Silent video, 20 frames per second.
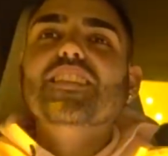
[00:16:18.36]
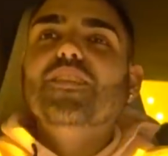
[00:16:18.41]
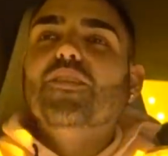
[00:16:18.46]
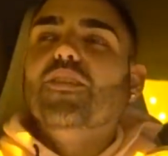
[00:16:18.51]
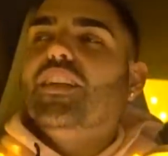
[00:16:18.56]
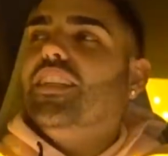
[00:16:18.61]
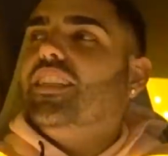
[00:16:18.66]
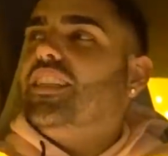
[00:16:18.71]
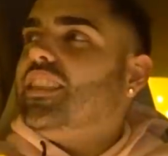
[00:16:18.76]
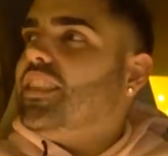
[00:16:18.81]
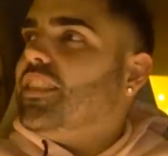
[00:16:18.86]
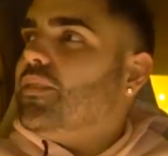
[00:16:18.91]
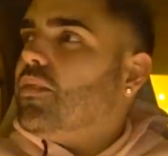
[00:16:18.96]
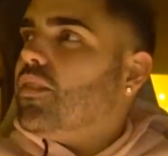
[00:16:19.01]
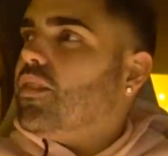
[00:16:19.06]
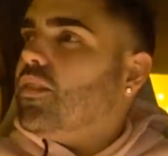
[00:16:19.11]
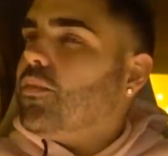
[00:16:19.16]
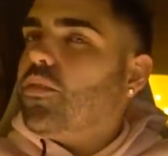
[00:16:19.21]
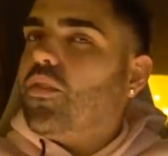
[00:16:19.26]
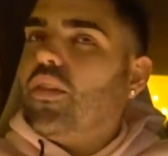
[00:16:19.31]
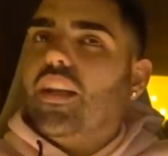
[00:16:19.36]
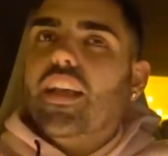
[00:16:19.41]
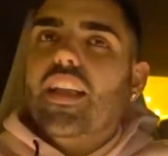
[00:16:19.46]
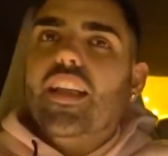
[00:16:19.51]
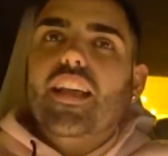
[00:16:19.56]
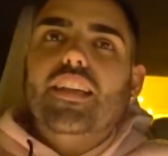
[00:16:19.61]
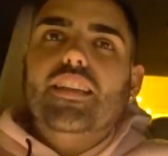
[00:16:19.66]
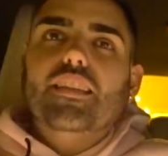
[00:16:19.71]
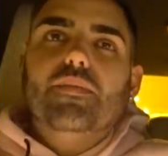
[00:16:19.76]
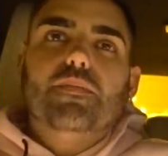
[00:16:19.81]
Buenísimo, pues
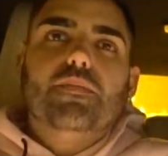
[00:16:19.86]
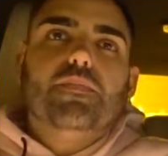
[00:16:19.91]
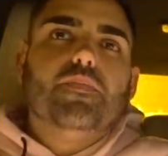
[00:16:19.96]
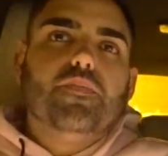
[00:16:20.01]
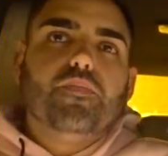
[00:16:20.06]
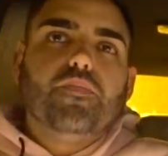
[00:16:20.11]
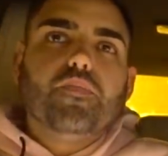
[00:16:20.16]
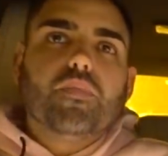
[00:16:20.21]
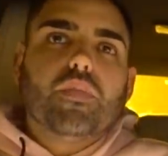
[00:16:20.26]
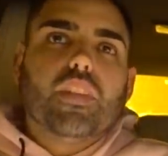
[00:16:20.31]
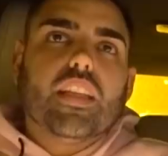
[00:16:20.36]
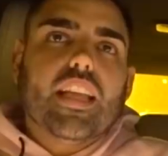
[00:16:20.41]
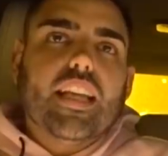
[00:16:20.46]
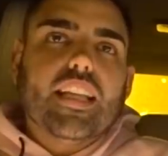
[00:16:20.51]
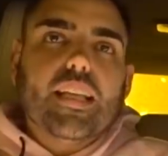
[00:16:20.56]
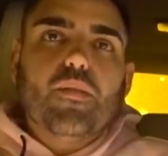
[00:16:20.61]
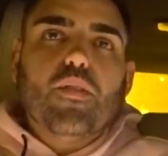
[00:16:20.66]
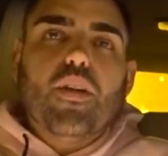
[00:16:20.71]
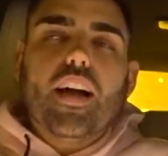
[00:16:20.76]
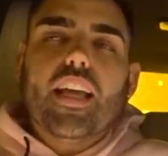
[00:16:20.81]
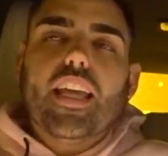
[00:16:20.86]
nada, ya estamos